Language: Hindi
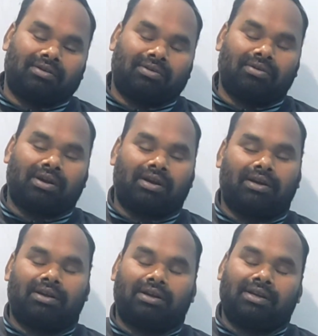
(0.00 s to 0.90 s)
होगा
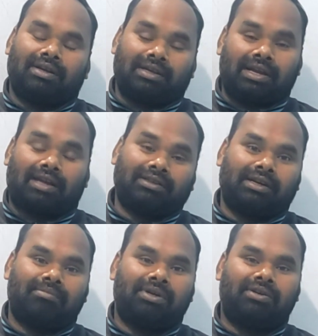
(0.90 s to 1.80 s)
कि आज
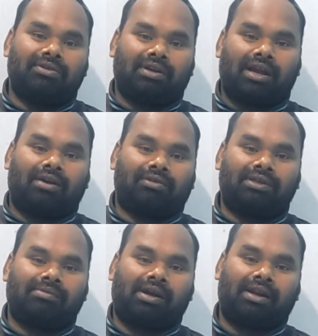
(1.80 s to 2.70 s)
का वीडियो क्या होने
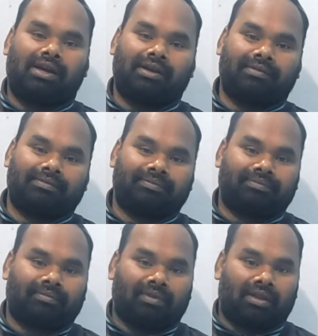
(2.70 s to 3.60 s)
वाला है
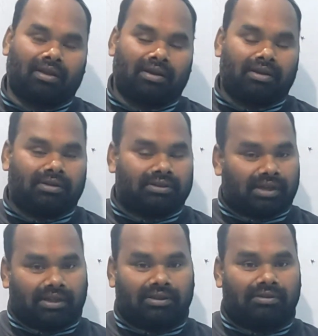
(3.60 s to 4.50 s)

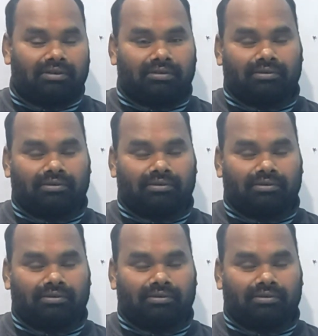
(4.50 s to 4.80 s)
साथियों